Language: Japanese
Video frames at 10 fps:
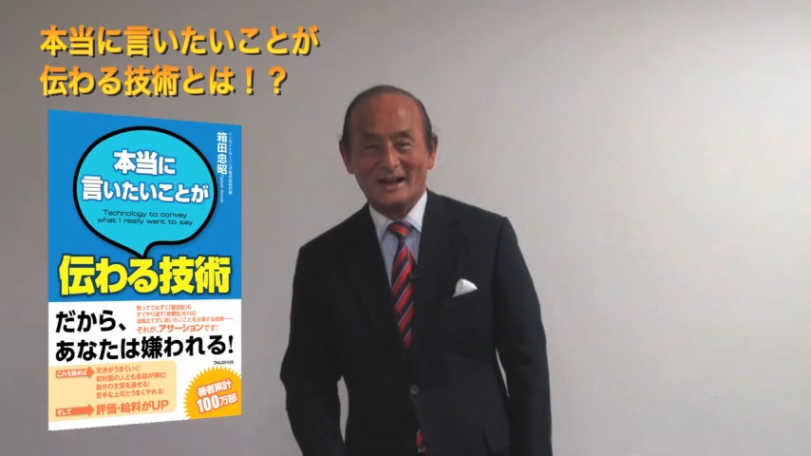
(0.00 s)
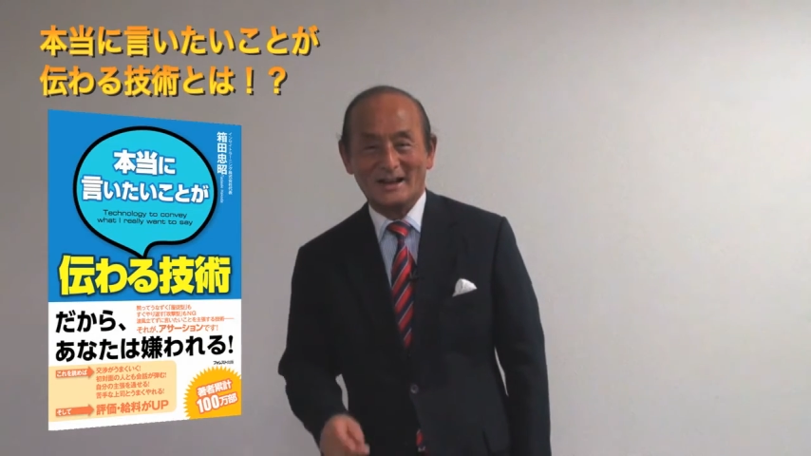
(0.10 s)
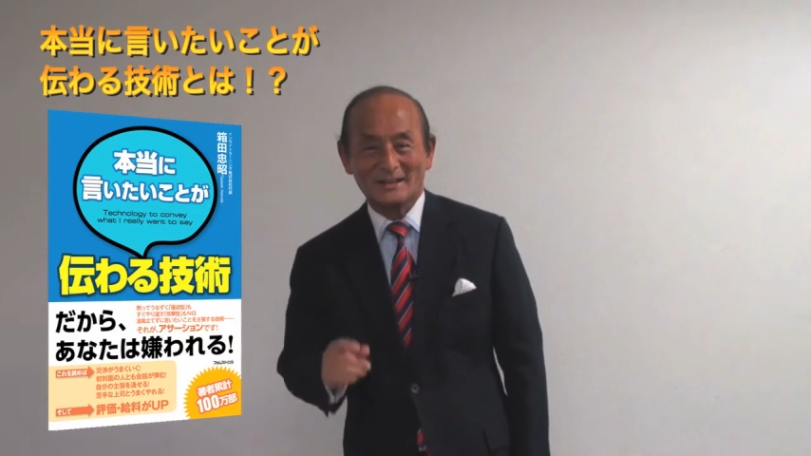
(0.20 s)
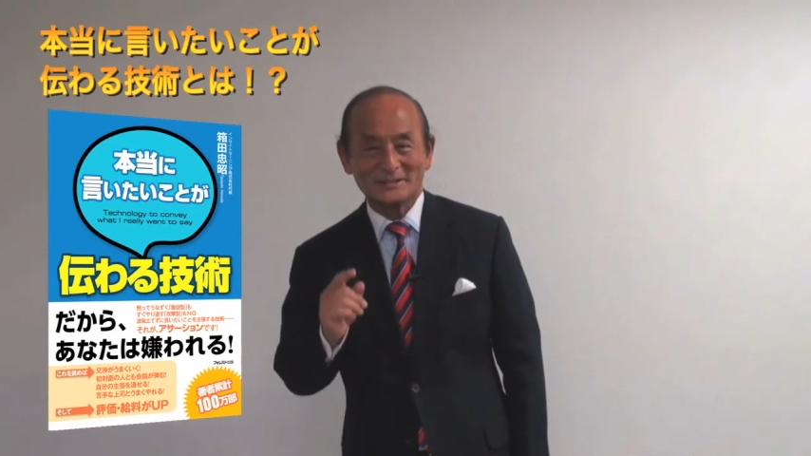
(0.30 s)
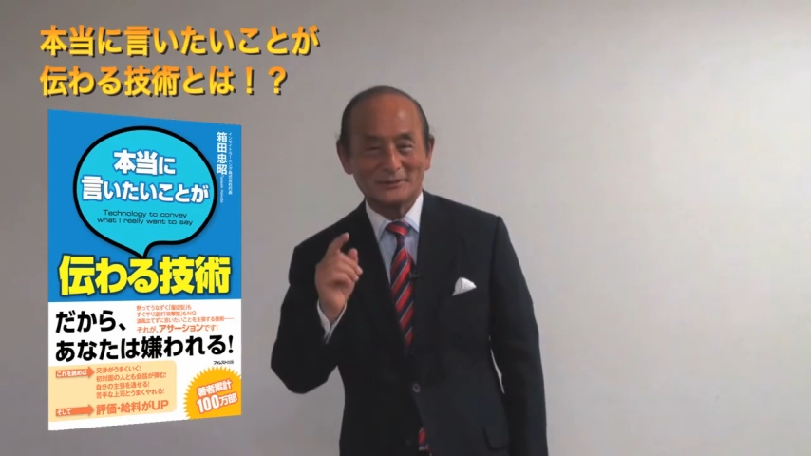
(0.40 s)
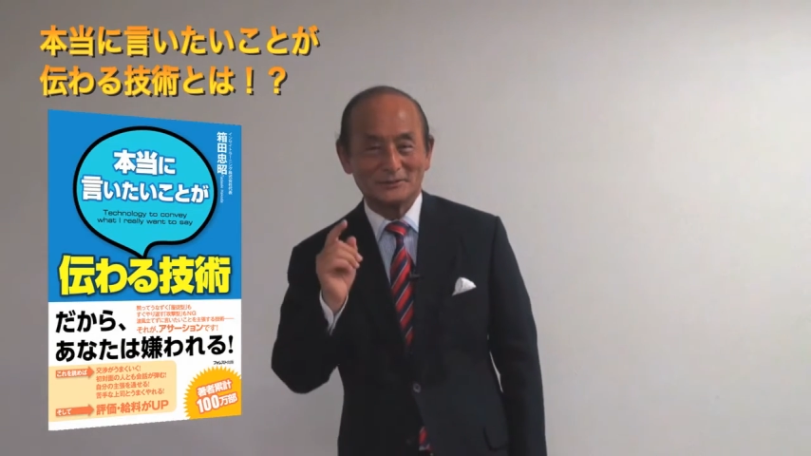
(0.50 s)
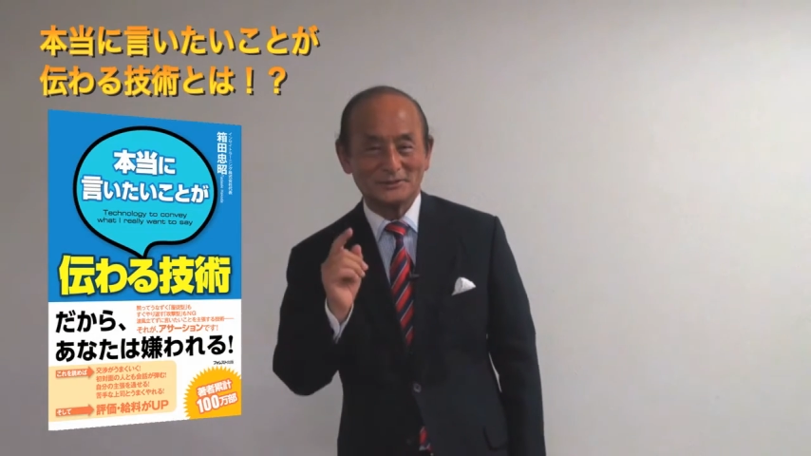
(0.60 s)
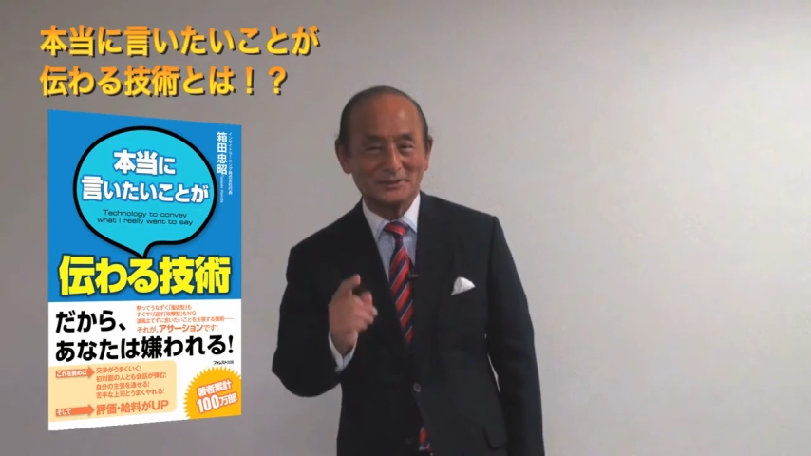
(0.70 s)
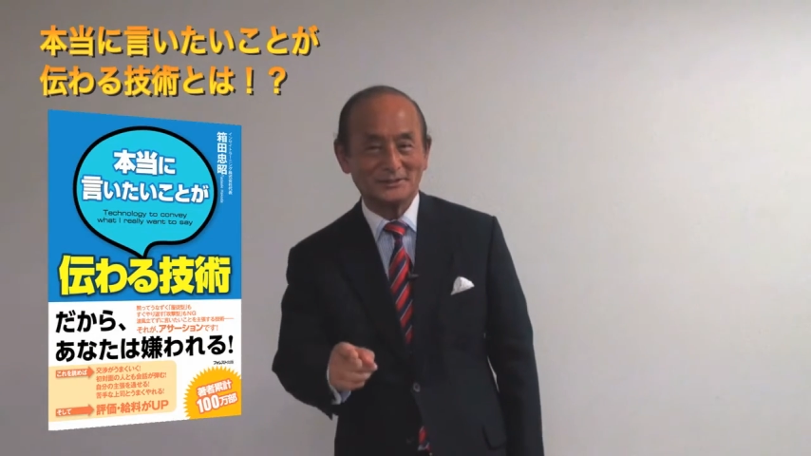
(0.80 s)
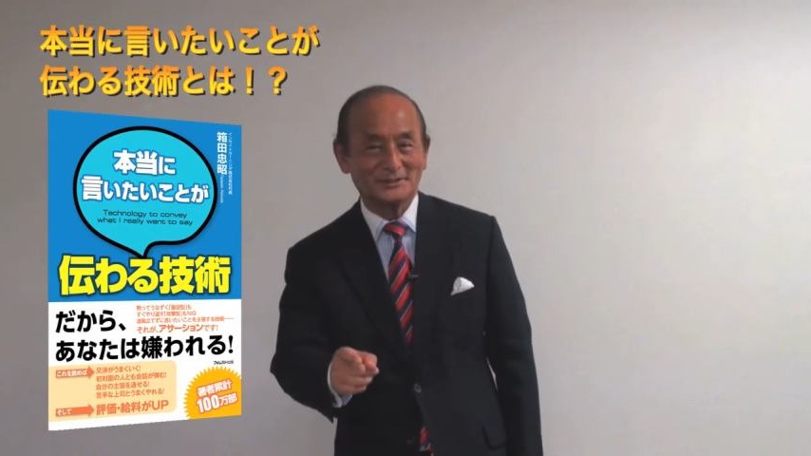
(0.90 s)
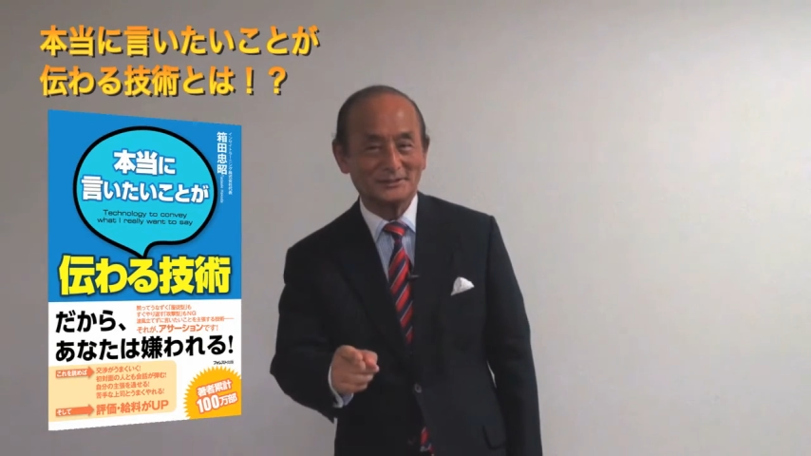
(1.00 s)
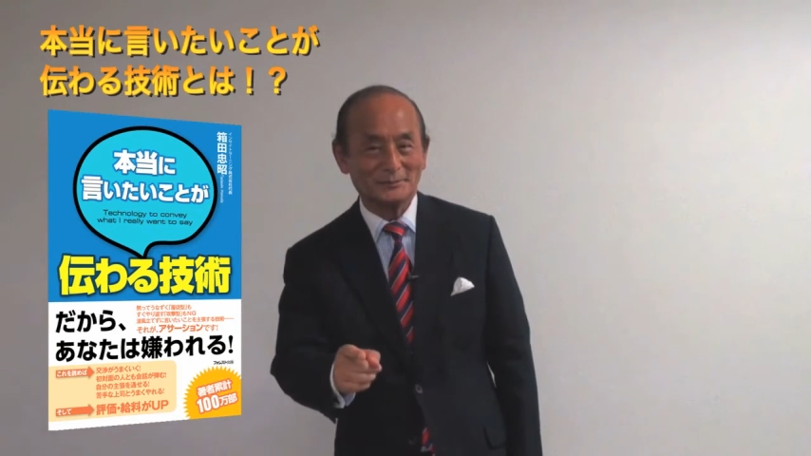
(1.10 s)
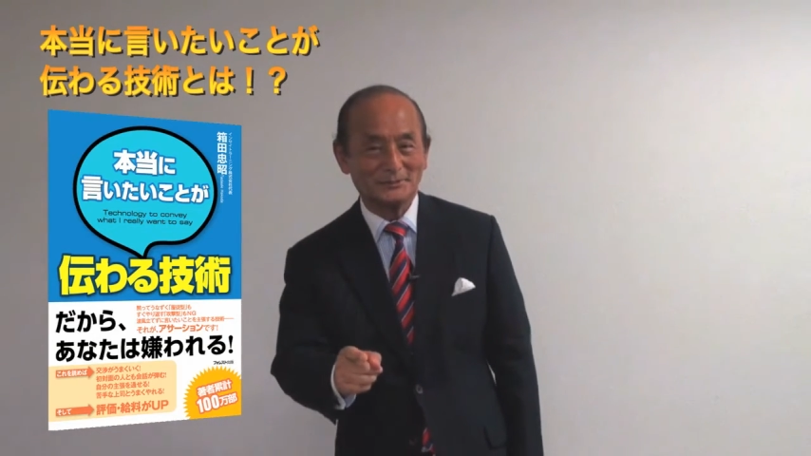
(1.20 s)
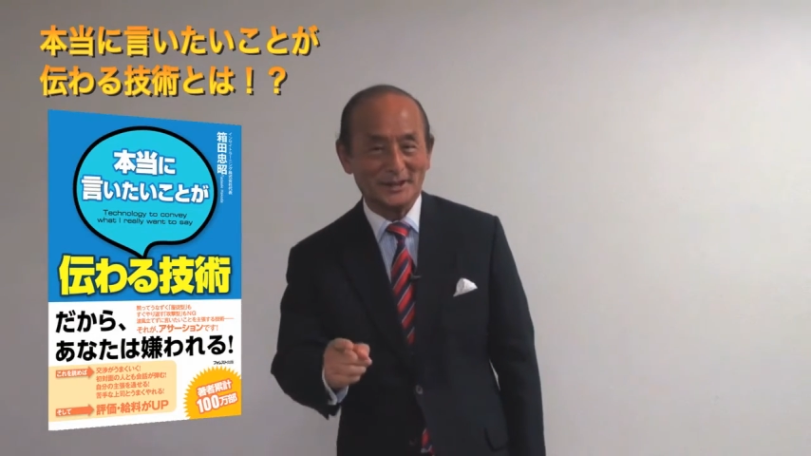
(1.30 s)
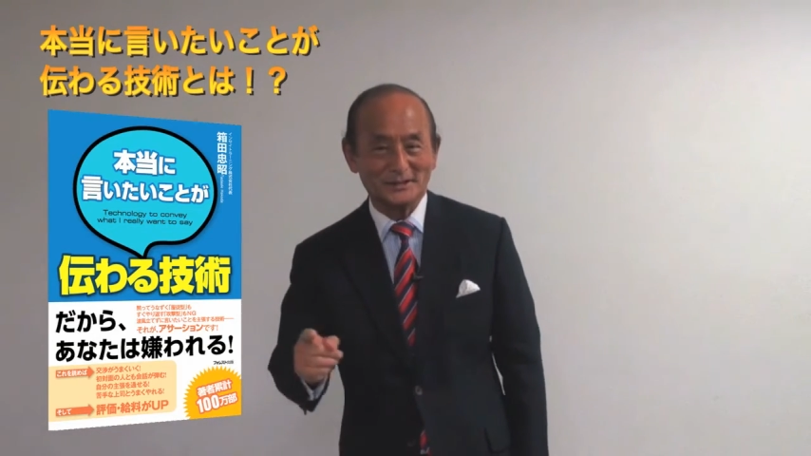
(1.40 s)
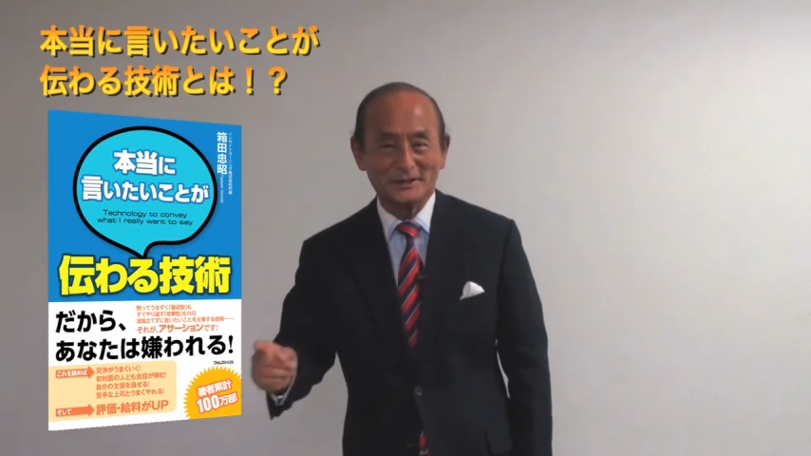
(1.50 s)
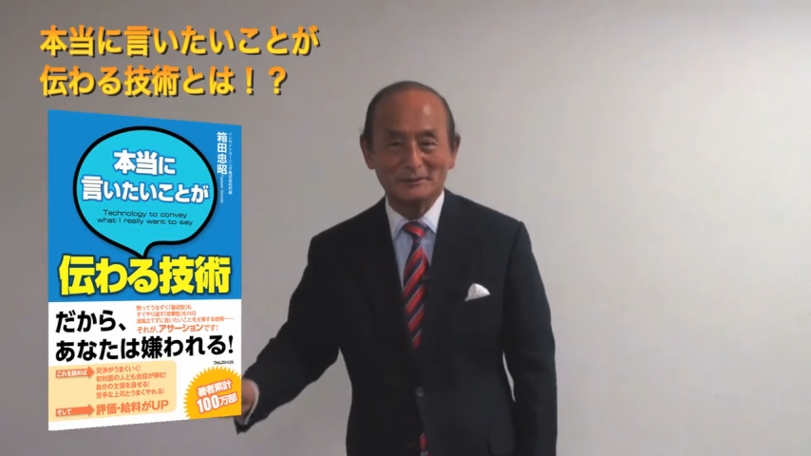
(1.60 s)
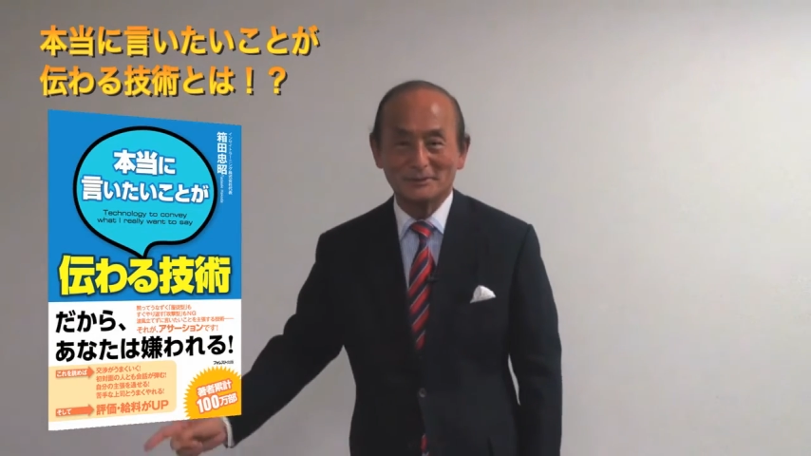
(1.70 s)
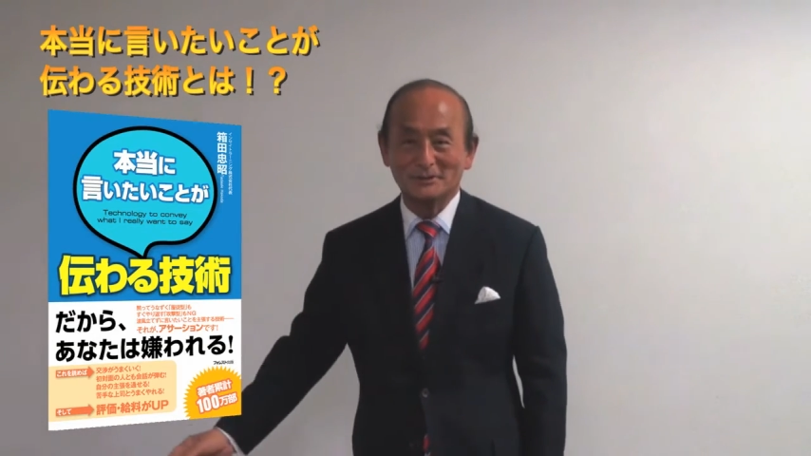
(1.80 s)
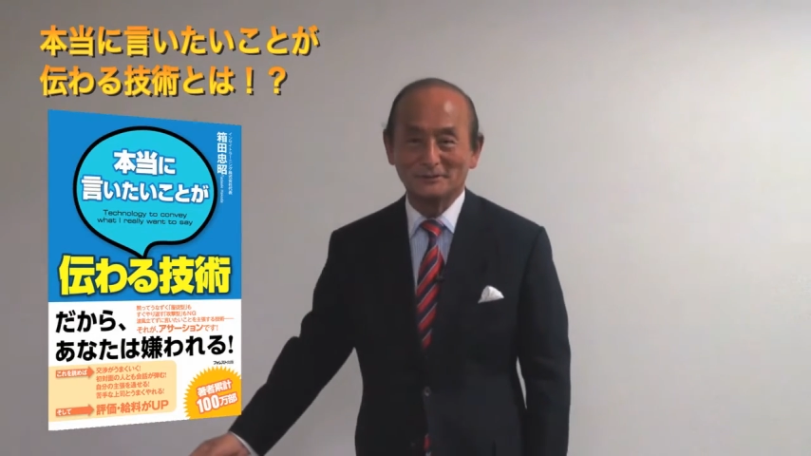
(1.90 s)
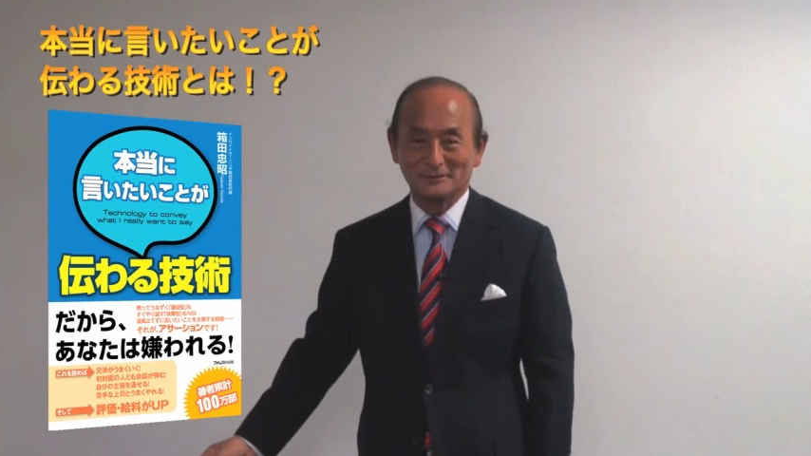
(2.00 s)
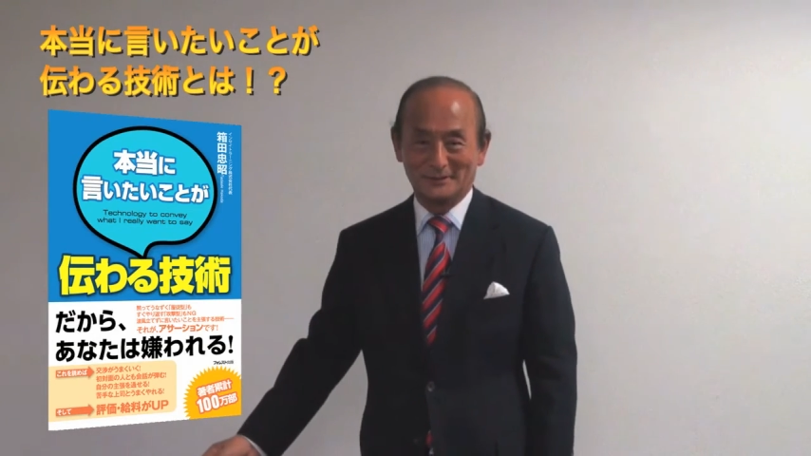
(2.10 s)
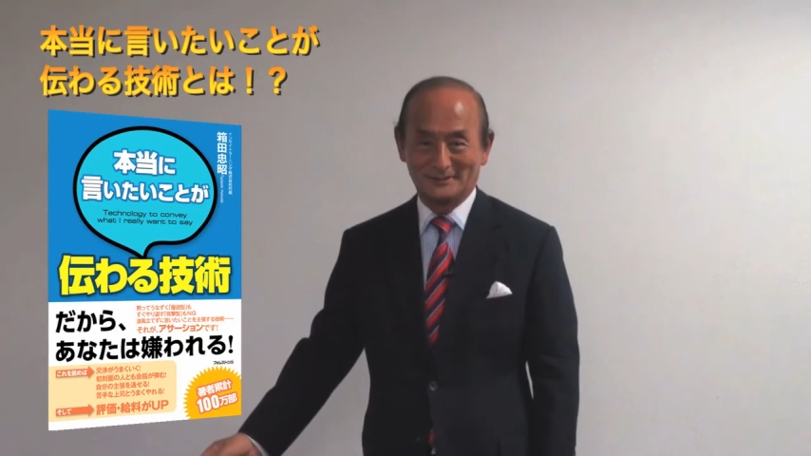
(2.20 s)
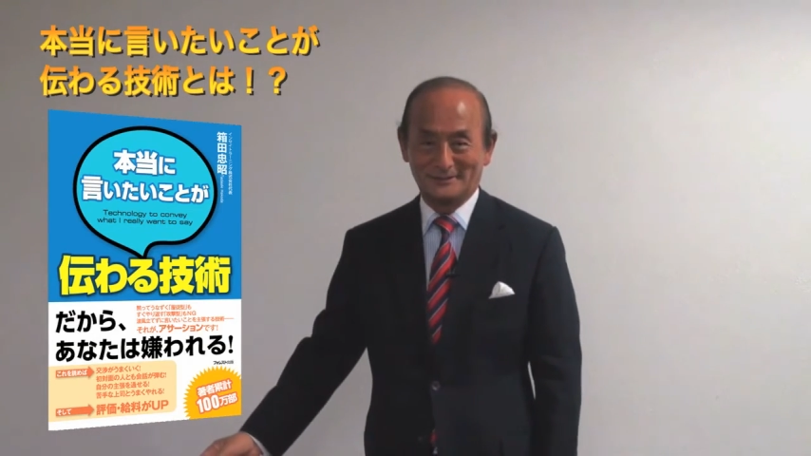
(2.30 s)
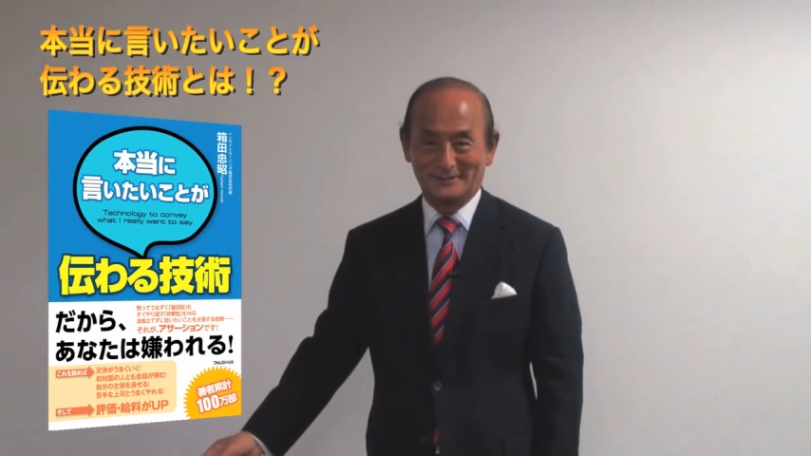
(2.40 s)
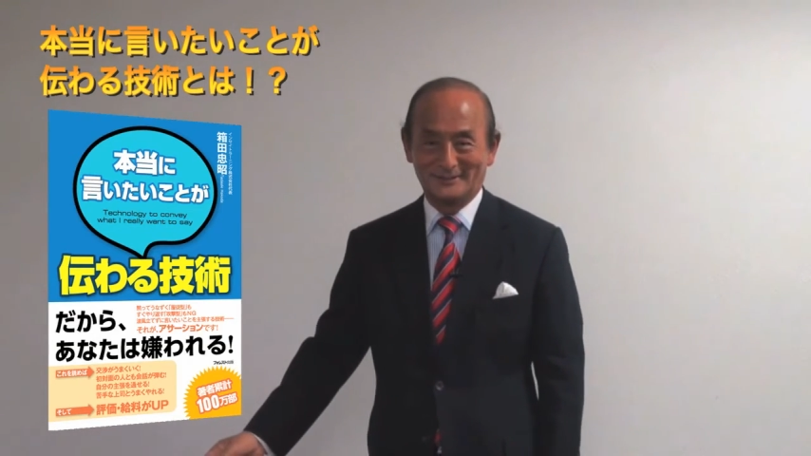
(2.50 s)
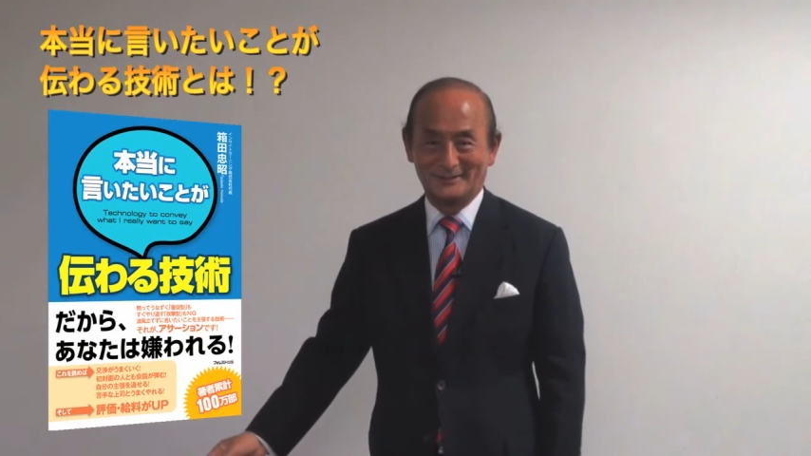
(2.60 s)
あなたの人生は全部他人が決めてるんです